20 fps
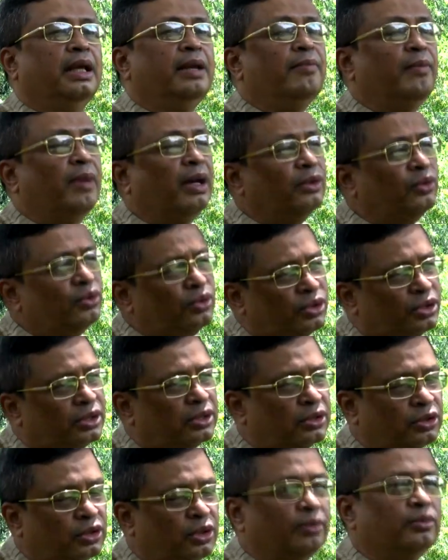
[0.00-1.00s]
এই মানুষ
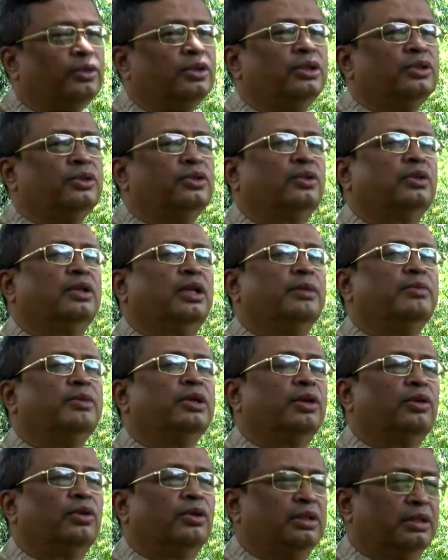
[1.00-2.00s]
সম্বন্ধে যখন
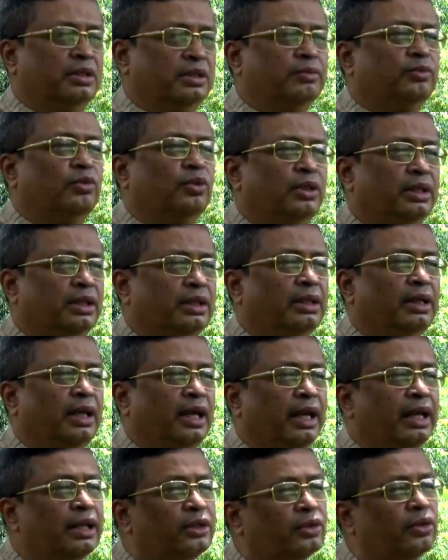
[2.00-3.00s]
আমি কথাটা বলি
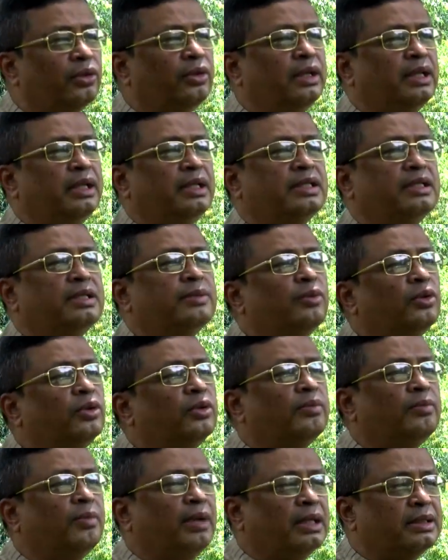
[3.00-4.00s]
এই ধরনের
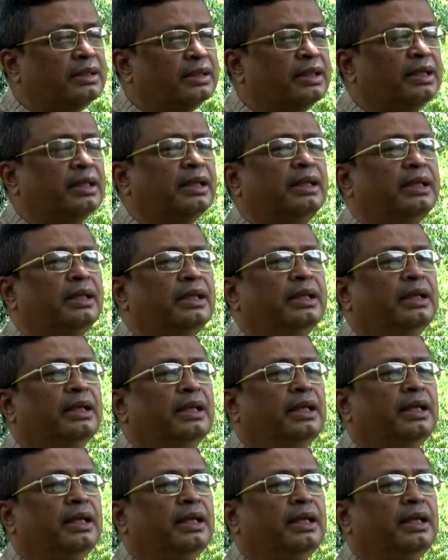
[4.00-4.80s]
জীবন বাজি রেখে